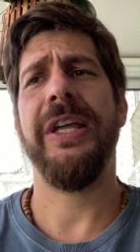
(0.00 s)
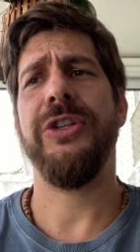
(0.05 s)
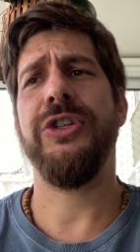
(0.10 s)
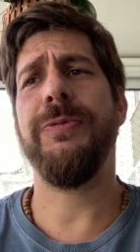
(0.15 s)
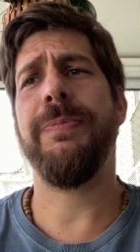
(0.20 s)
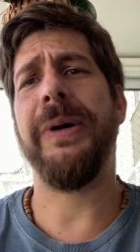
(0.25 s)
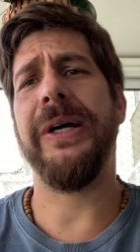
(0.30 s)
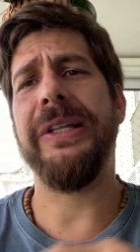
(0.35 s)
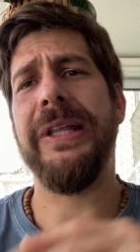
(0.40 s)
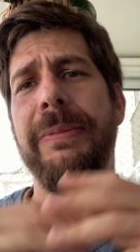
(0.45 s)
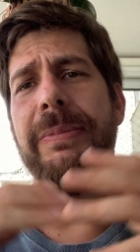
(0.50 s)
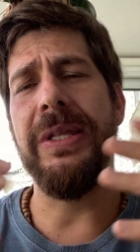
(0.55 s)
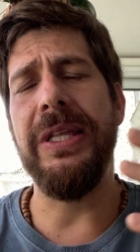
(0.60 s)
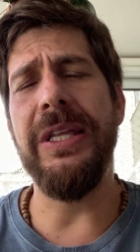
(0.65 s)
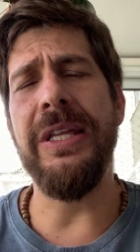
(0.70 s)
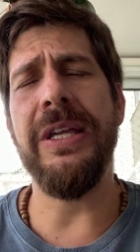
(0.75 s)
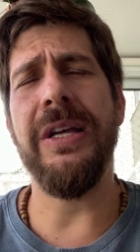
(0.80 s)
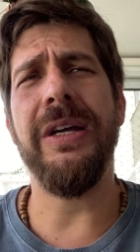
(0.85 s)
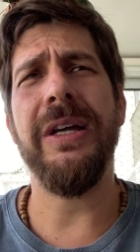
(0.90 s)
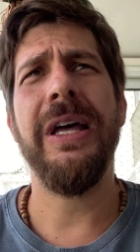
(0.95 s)
de
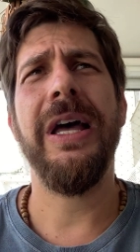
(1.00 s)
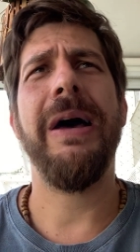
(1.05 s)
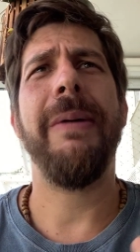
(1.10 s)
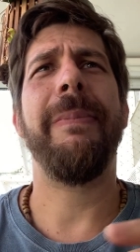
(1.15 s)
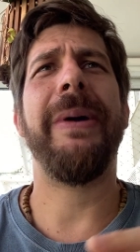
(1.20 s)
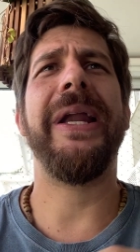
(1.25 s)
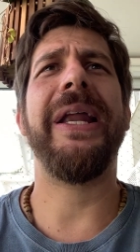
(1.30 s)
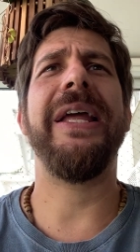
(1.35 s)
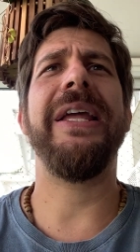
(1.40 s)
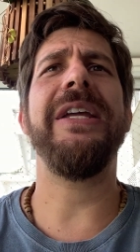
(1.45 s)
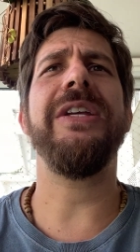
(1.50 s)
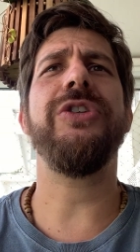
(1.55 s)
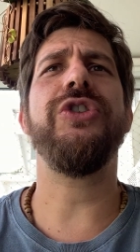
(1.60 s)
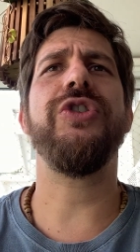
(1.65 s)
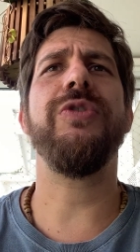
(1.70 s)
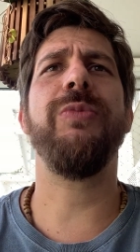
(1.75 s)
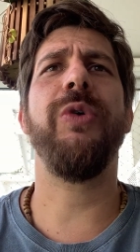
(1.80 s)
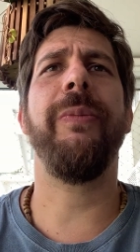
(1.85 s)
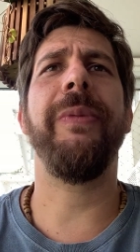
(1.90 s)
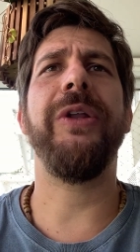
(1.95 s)
pandemia, para
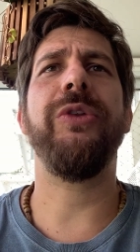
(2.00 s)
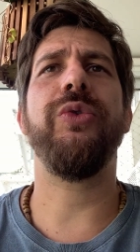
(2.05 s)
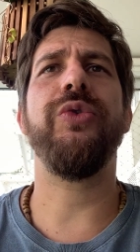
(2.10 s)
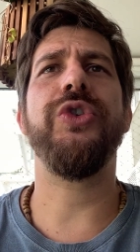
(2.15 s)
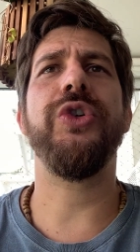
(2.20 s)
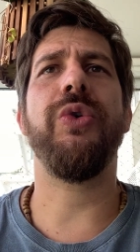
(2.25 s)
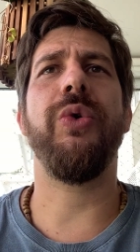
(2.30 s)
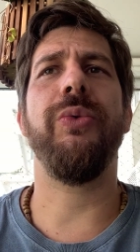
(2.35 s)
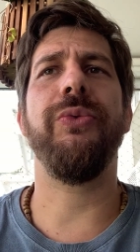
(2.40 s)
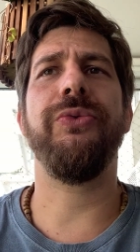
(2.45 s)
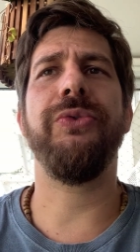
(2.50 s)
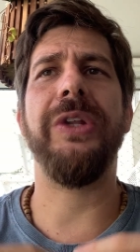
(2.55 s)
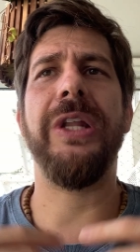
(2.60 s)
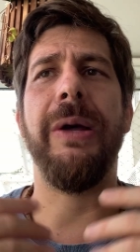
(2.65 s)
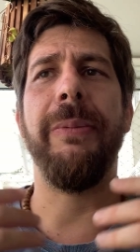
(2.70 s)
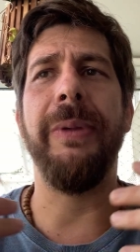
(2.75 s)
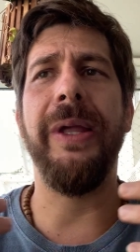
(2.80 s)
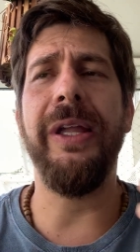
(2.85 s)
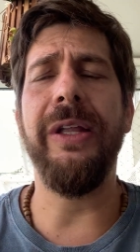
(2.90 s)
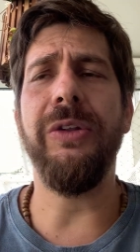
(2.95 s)
este momento de
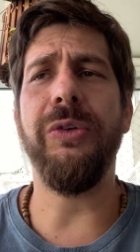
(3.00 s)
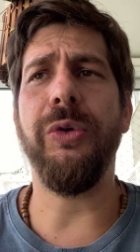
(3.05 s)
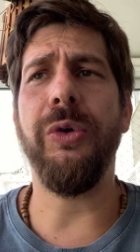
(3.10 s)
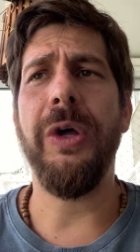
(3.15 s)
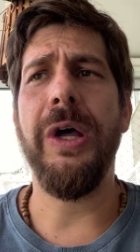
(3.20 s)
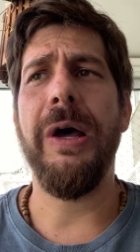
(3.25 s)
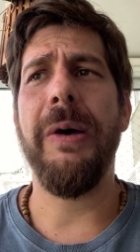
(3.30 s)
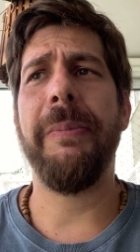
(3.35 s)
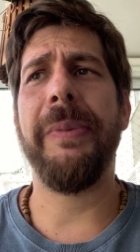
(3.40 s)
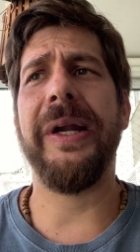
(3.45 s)
confinamento,